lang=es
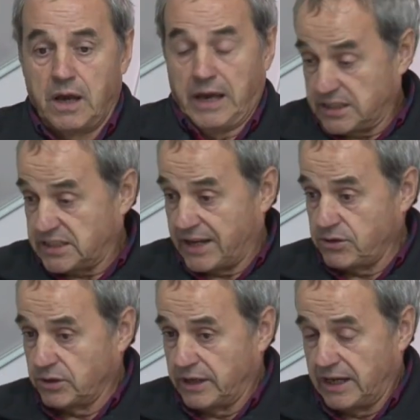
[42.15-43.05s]
este
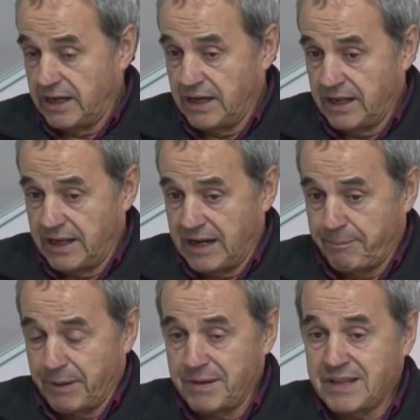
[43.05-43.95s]
año la
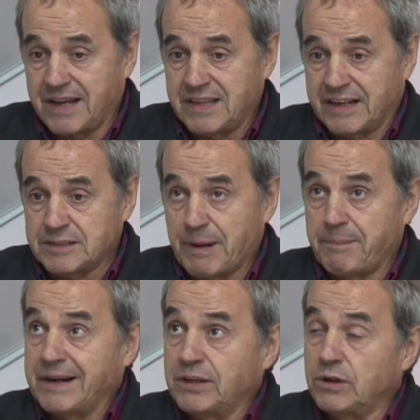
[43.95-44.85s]
preventa de entradas para el
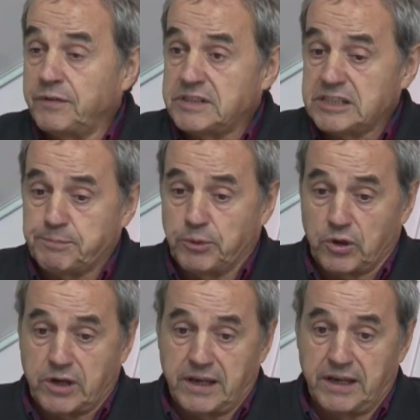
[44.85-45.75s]
partido de fiestas
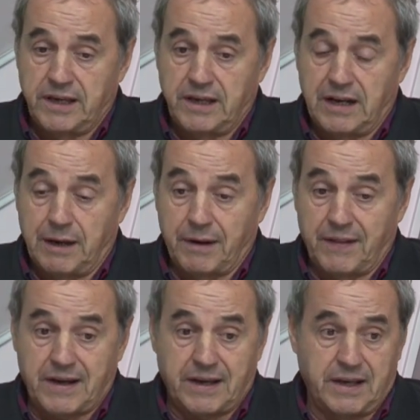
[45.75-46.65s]
porque la
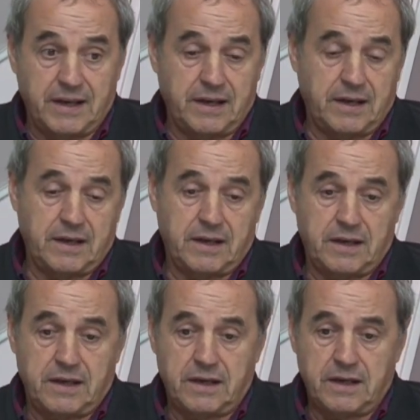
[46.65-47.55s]
verdad
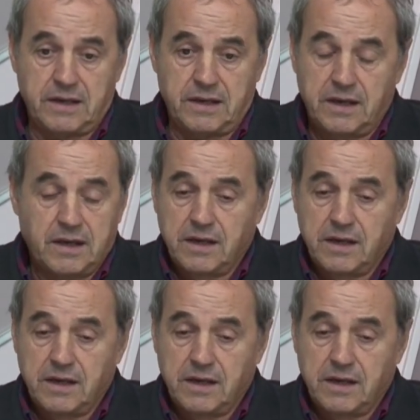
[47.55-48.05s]
que